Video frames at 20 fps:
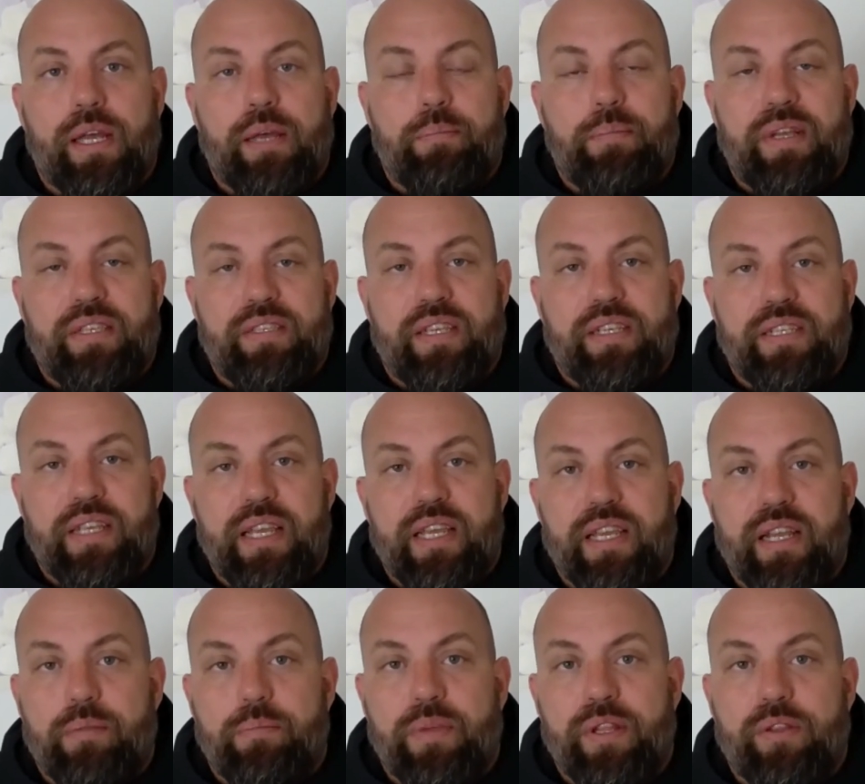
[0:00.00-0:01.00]
más allá de que
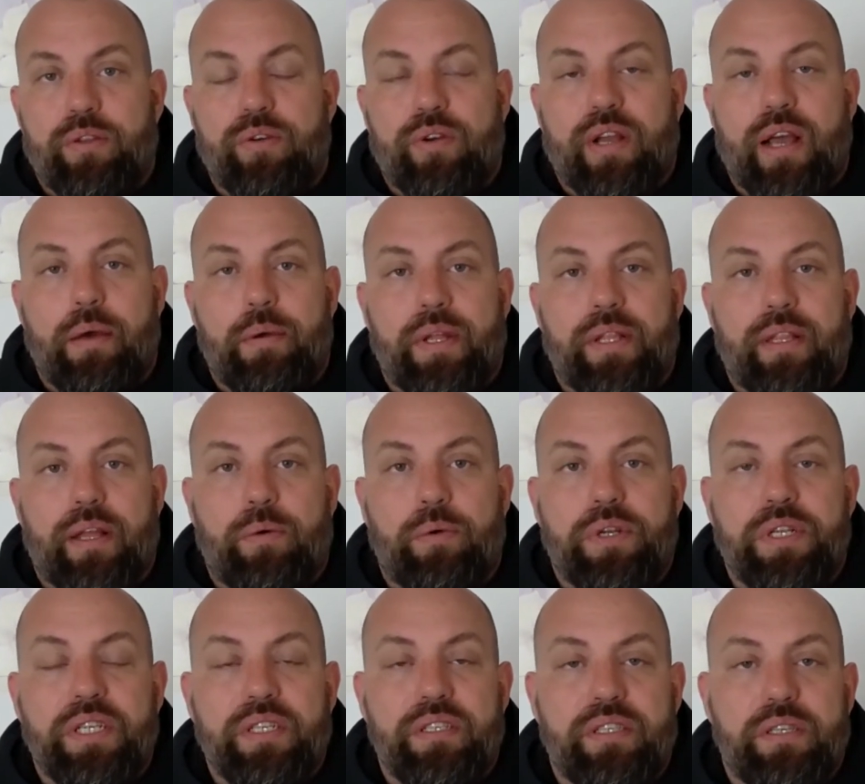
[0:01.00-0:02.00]
el método CAB está
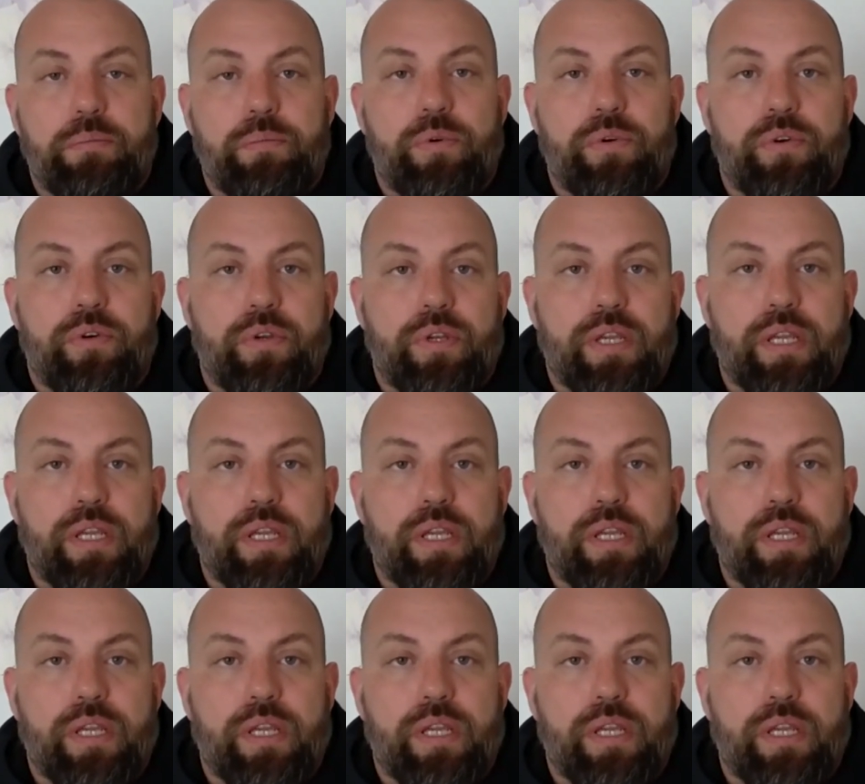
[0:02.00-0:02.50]
buenísimo